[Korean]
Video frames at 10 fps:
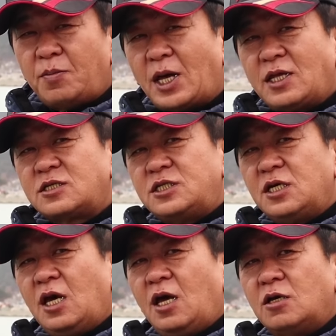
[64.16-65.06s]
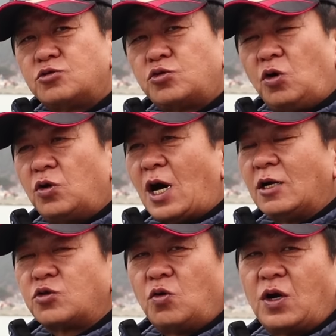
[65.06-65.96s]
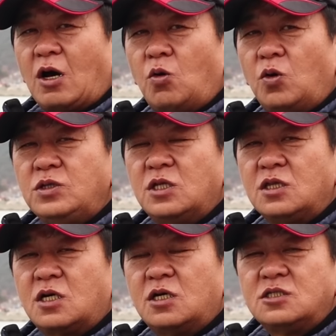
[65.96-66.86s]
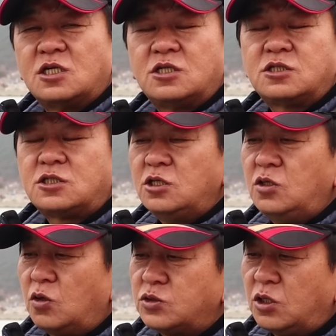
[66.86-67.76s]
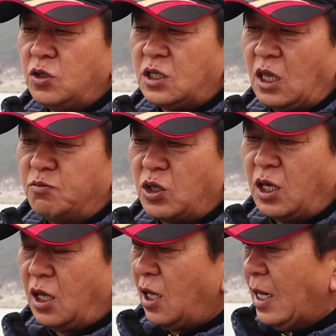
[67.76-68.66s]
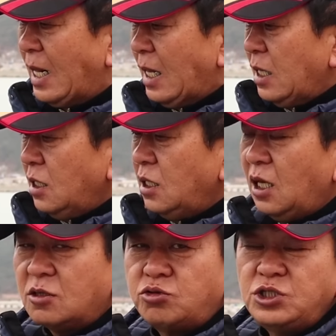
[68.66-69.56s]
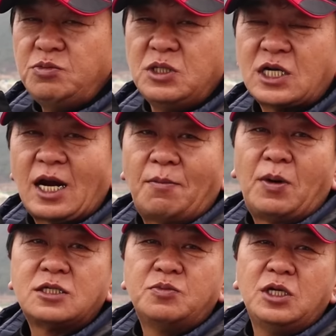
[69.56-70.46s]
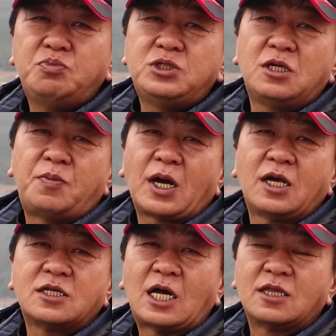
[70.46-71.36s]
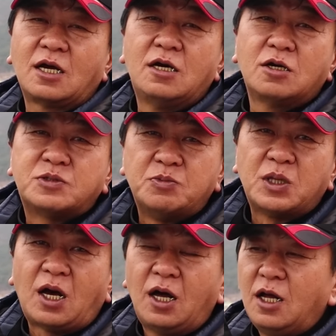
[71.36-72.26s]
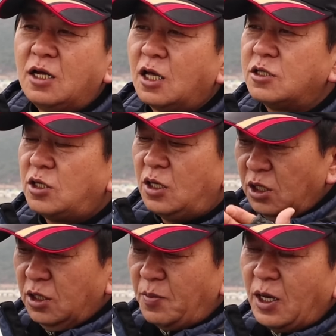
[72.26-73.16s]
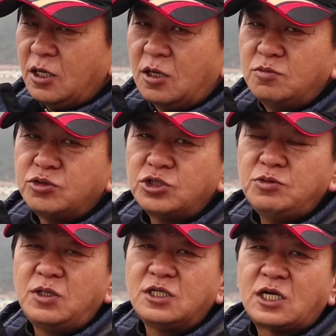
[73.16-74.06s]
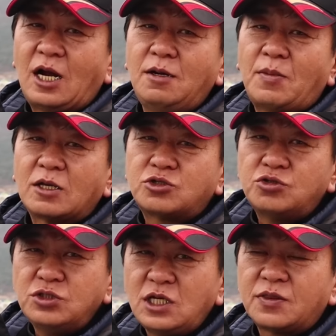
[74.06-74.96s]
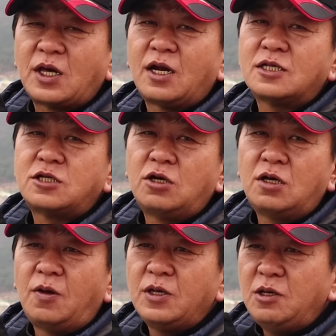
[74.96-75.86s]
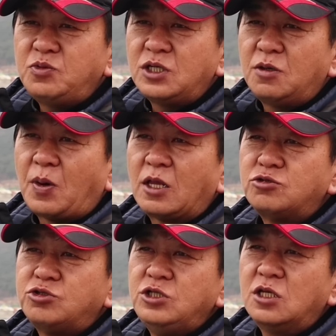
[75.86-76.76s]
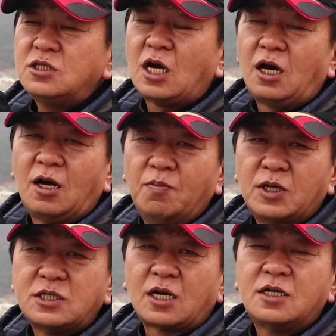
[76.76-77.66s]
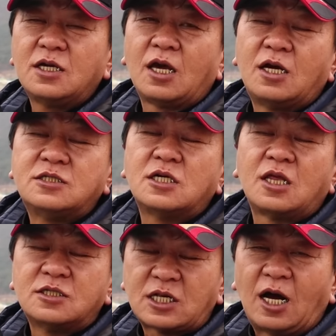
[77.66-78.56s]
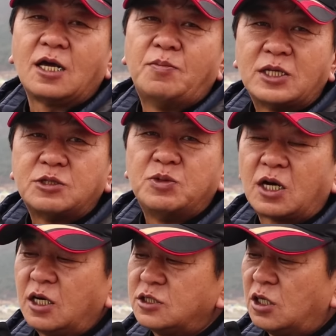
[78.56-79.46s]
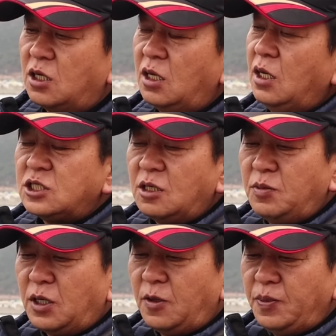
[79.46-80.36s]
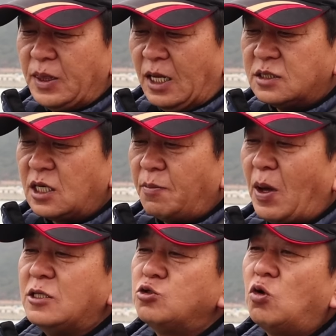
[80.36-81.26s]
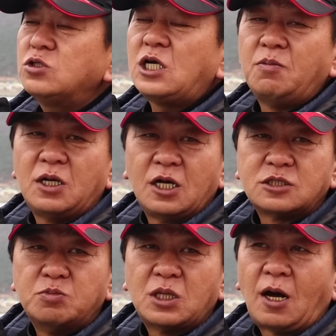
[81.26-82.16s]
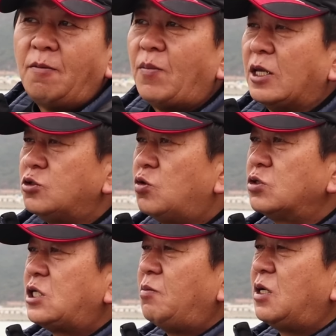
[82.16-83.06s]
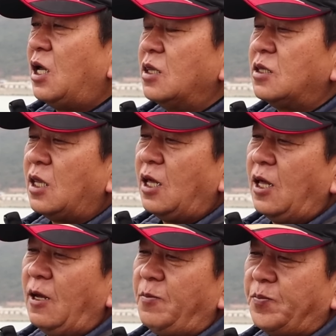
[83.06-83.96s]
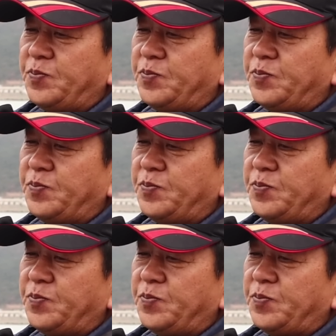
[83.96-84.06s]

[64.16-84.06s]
바닥층에 주로 활동을 하고 있는 그런 저수층 어종이기 때문에 이게 수심이 잘 안 맞으면 입질을 받기가 상당히 어렵습니다 그래서 어느 만큼 수심을 잘 맞추느냐 따라서 입질을 받을 수 있느냐 없느냐 그런 게 결정되는 상황이 많습니다 그래서 지금은 제가 반유동 채비를 했습니다 반유동 채비를 했는데